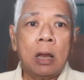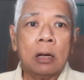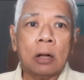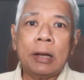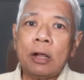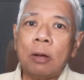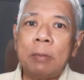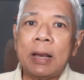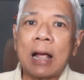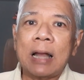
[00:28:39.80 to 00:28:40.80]
ตอนนี้ก็
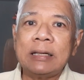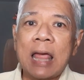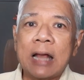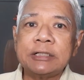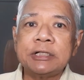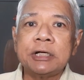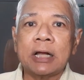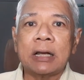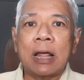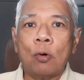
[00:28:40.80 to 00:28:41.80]
มีการแย่งชื่อกั
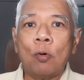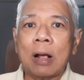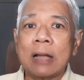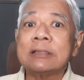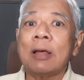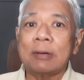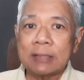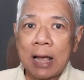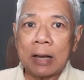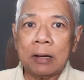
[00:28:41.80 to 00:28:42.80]
นในองค์การสหประชา
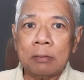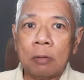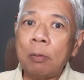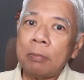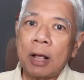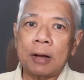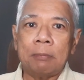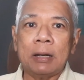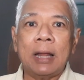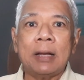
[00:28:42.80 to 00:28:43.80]
ชาติเพราะมันเกิด
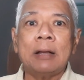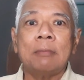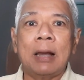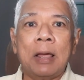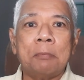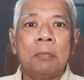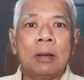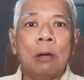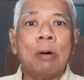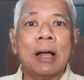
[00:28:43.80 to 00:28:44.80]
ประเทศขึ้นมาแล้ว
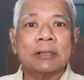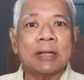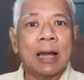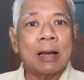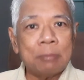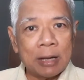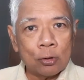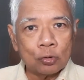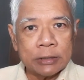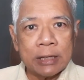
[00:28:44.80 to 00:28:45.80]
ระหว่างสาธารณรัฐประชาช
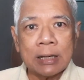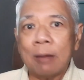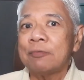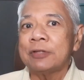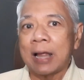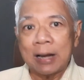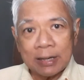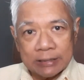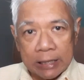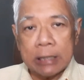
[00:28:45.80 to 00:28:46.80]
นจีนกับสาธารณรั
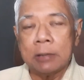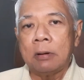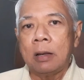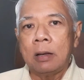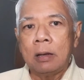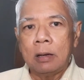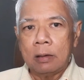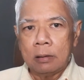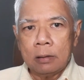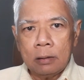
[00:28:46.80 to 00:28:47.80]
ฐจีน
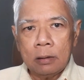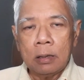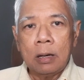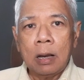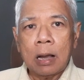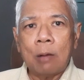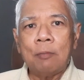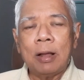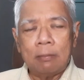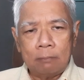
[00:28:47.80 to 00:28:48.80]
คำ
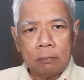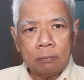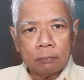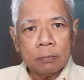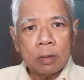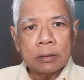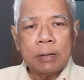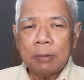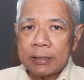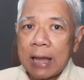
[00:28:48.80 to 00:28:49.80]
ว่า
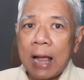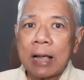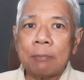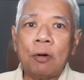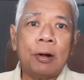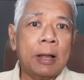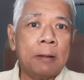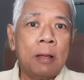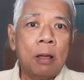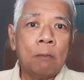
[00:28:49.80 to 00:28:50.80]
ที่มันแย่งกันเพราะอะไร
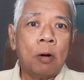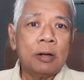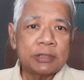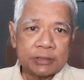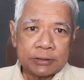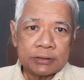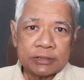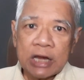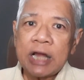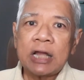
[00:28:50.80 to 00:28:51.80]
เพราะ
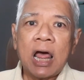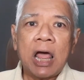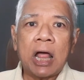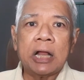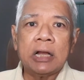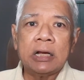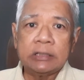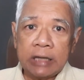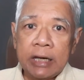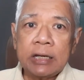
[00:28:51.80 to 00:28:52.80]
ไชน่า
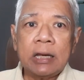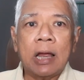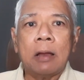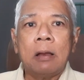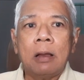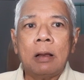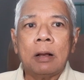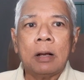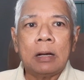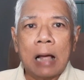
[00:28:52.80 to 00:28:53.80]
จีนเนี่ย
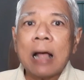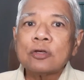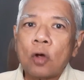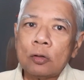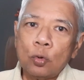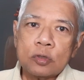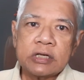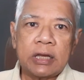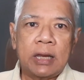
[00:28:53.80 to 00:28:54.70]
อักษรตัว C